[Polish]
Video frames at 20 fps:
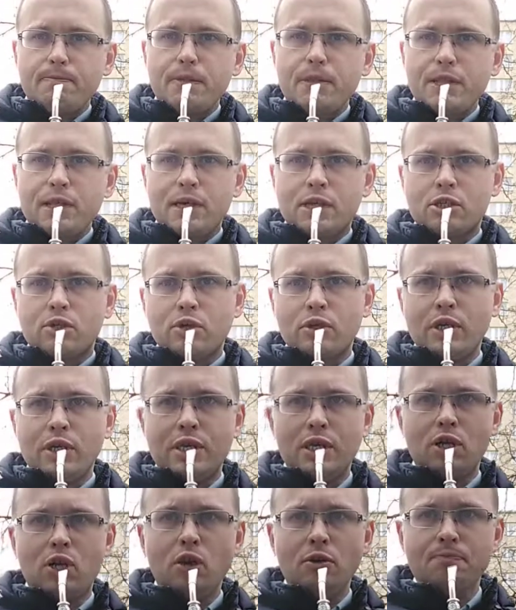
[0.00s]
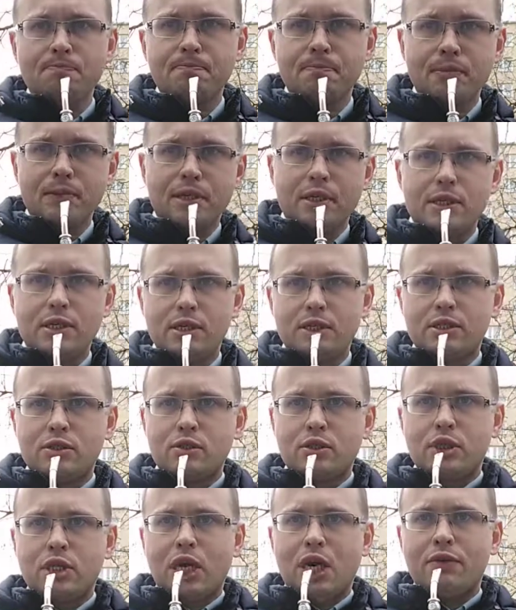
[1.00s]
Zresztą nie tylko. Co
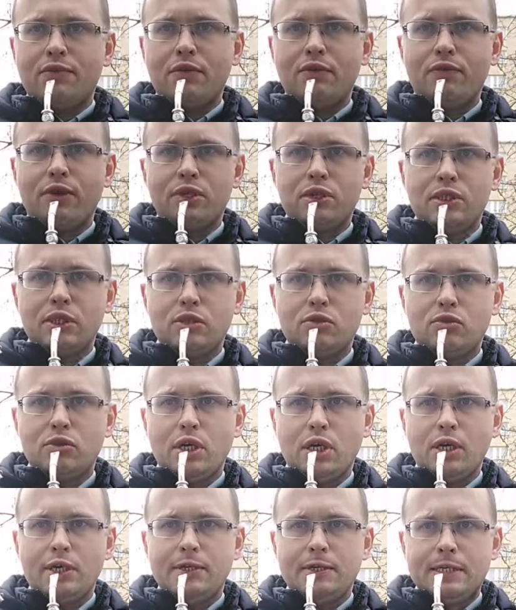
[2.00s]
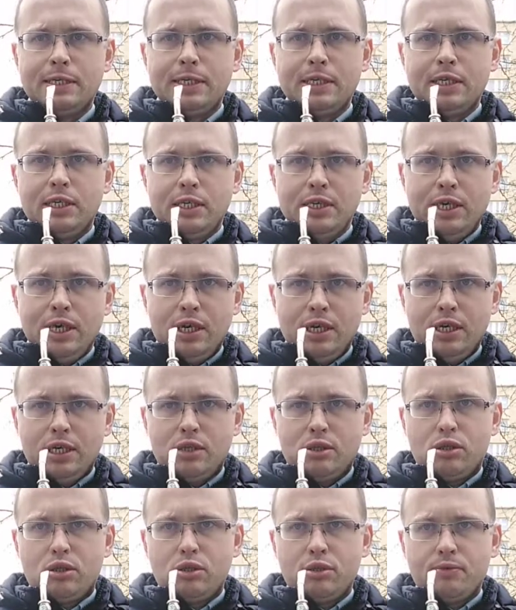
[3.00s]
ciekawe właśnie tutaj jak
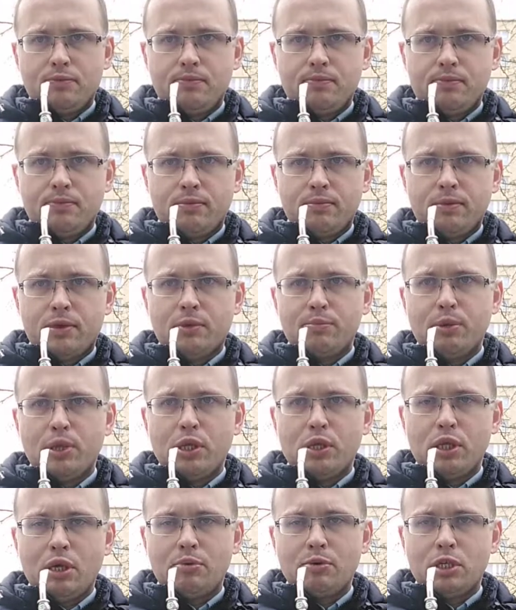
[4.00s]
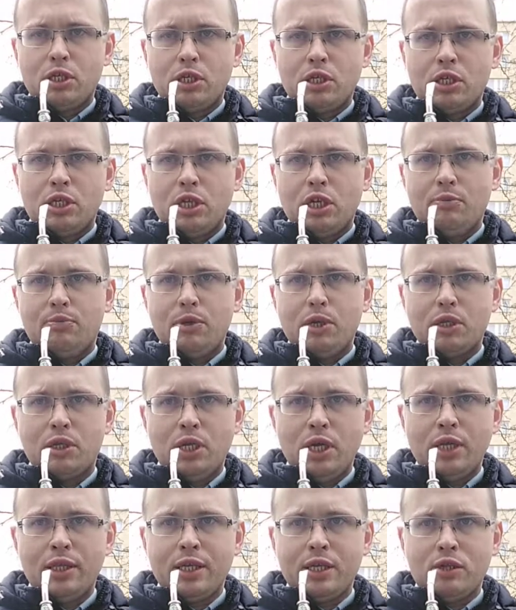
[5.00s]
jest pre zaprzysiężenie
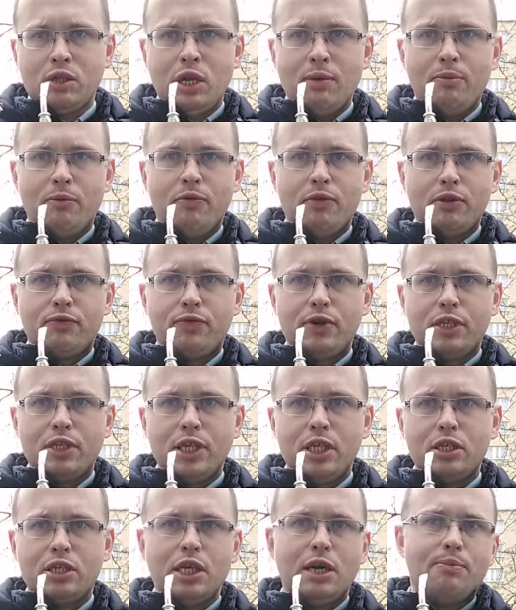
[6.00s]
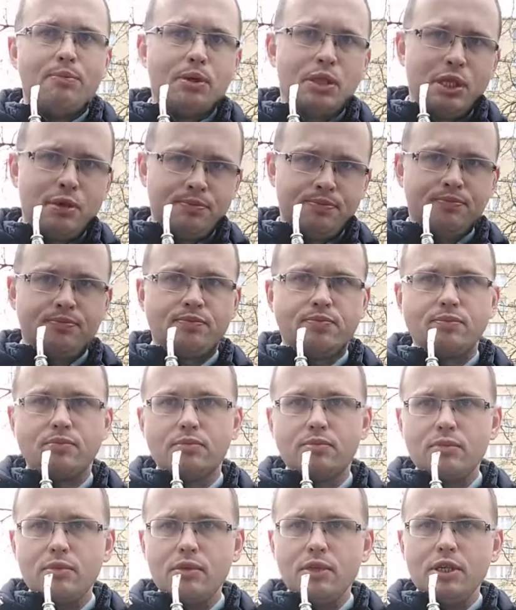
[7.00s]
prezydenta, to najpierw jest w katedrze, a potem
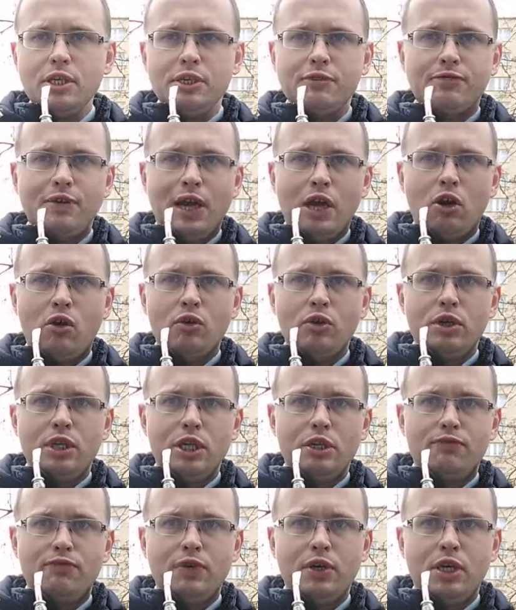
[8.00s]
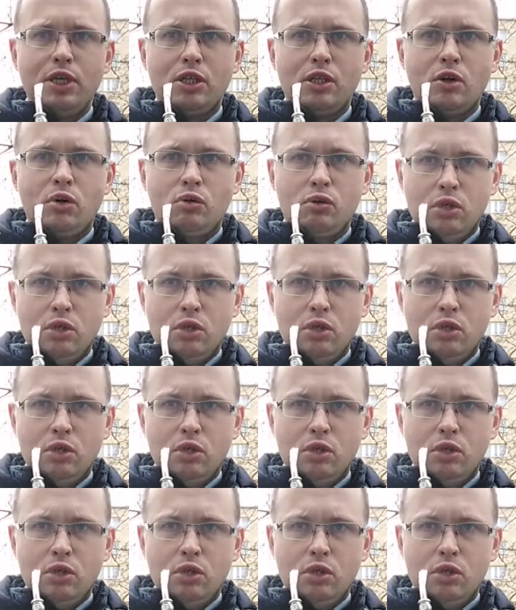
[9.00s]
z flagą Litwy idą